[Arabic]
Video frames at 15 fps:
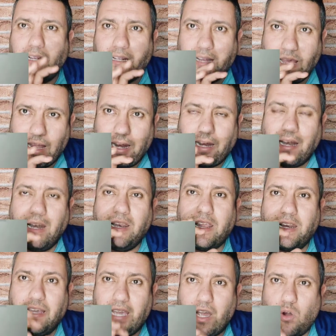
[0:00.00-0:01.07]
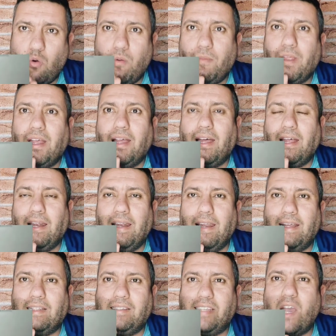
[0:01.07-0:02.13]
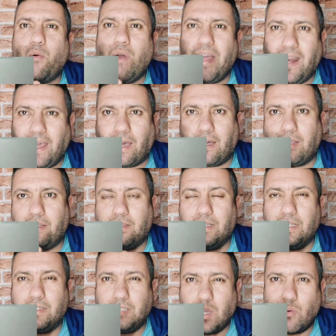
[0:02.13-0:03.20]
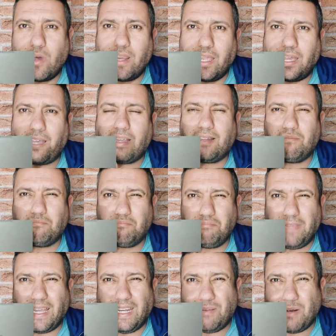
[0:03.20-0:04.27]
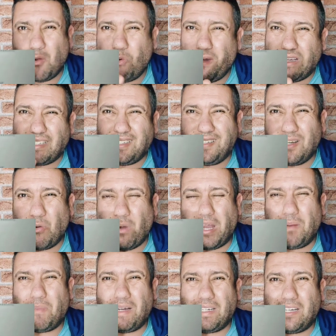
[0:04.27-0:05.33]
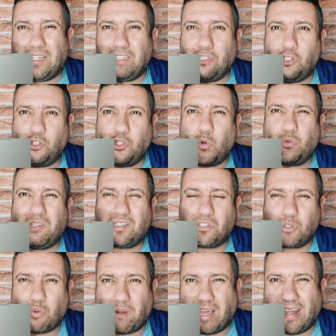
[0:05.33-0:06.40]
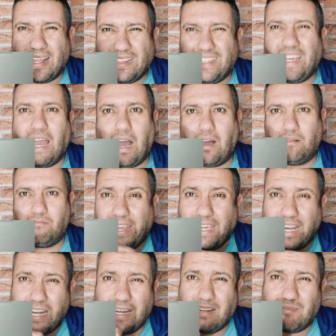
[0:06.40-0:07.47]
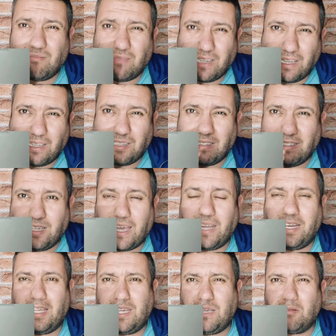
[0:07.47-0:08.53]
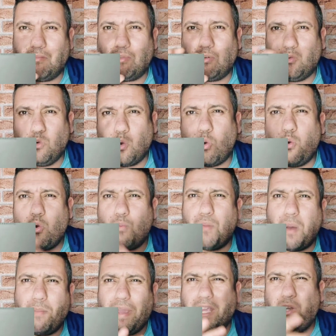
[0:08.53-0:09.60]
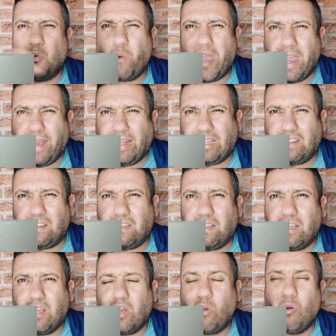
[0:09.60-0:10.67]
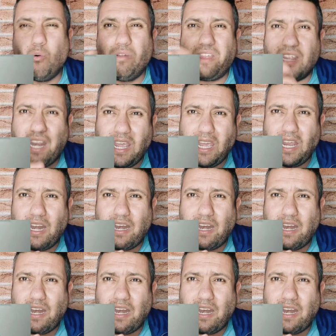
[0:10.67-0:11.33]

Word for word: نلقاو التواريخ التواريخ يعني نوع نوعا ما جوده الصوره رديئه لكن يعني نقولوا ما بين 1 و2